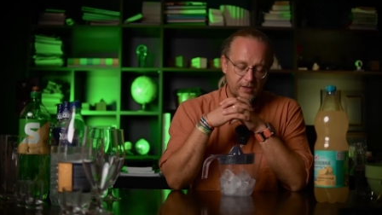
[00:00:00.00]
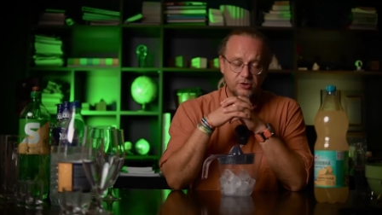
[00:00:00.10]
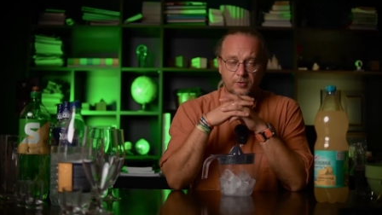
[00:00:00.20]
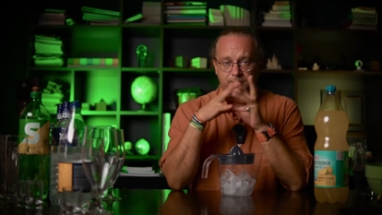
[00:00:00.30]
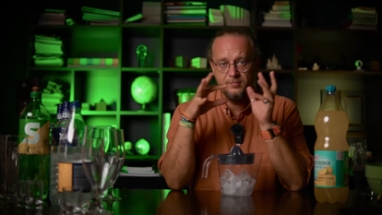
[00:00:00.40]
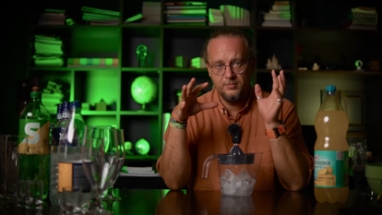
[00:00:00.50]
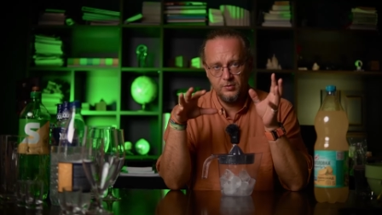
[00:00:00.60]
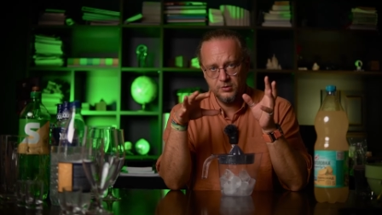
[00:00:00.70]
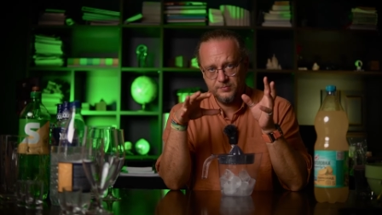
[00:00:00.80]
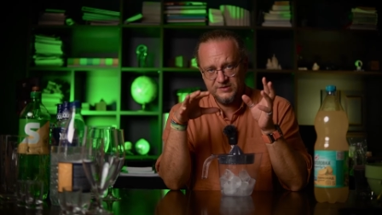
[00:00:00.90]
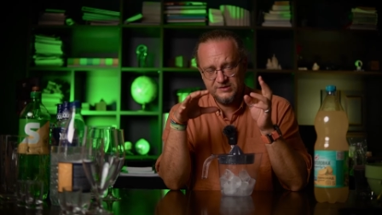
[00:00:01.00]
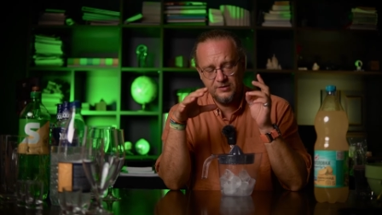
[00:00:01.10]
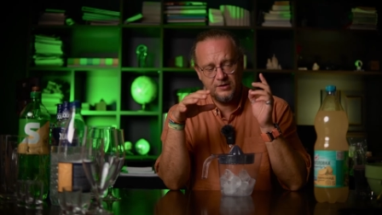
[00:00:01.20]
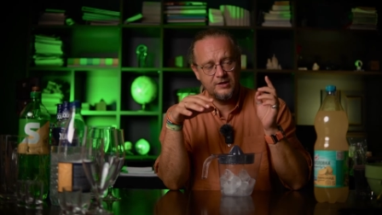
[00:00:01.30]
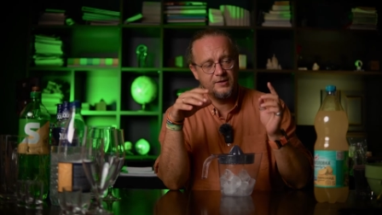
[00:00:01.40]
Хорошо, лед мы
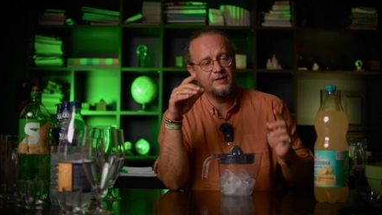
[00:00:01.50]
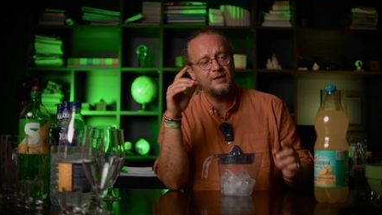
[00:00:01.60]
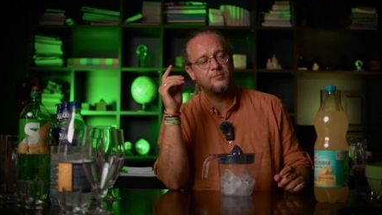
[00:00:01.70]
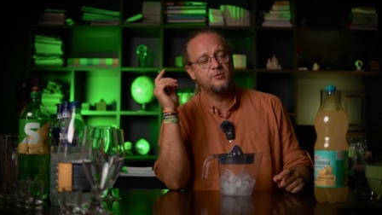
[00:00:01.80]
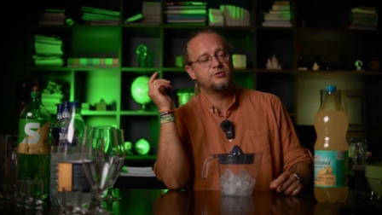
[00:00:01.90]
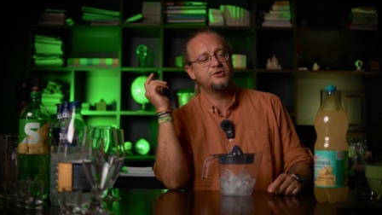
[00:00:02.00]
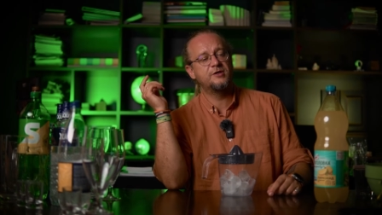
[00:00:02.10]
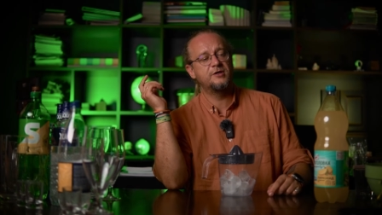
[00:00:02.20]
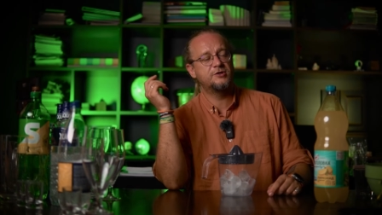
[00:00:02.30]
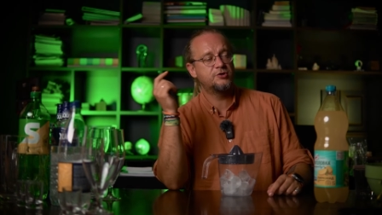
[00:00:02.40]
сделали, нам нужно